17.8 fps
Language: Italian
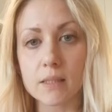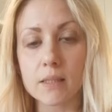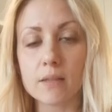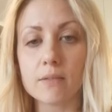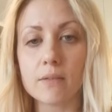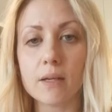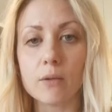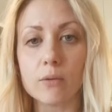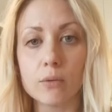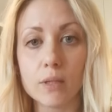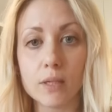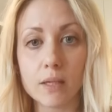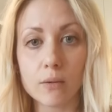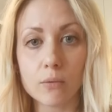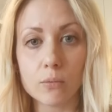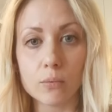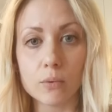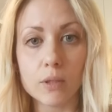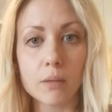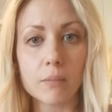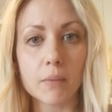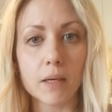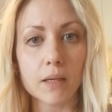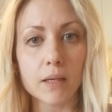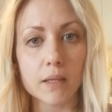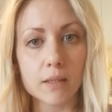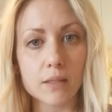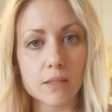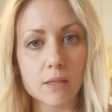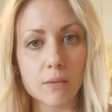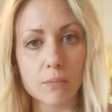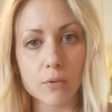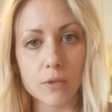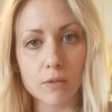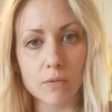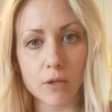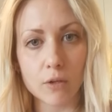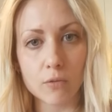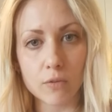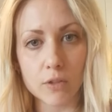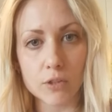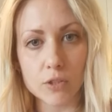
sia a livello delle acute ma anche ad esempio a livello